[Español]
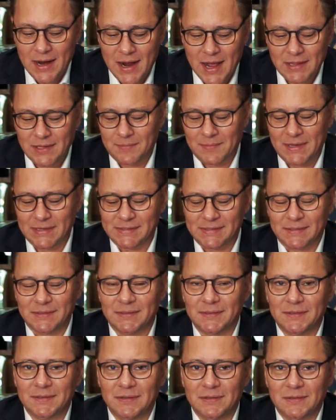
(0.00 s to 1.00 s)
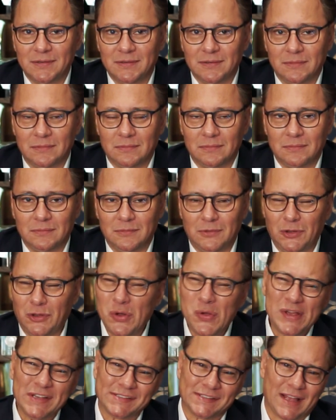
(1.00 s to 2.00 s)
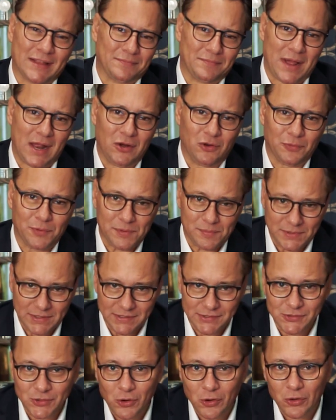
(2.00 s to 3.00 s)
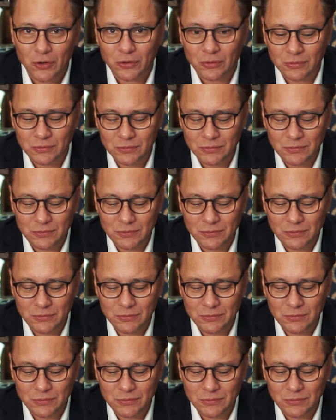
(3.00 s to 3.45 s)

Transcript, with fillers: Además, no es tan malo vivir solo.